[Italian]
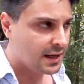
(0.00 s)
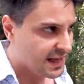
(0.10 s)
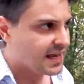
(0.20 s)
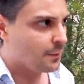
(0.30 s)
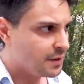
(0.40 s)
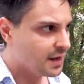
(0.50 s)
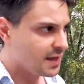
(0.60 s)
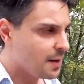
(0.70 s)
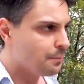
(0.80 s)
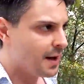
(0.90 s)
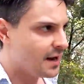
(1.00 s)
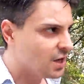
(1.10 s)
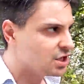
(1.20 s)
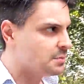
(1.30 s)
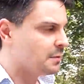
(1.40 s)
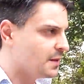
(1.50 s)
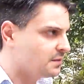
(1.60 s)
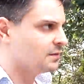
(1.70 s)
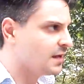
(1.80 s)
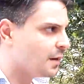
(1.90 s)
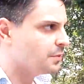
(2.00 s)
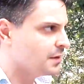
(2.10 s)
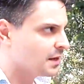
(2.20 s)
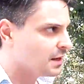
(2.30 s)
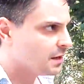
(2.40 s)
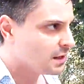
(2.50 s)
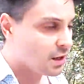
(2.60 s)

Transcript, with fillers: e capire chi è Pan ci permette di capire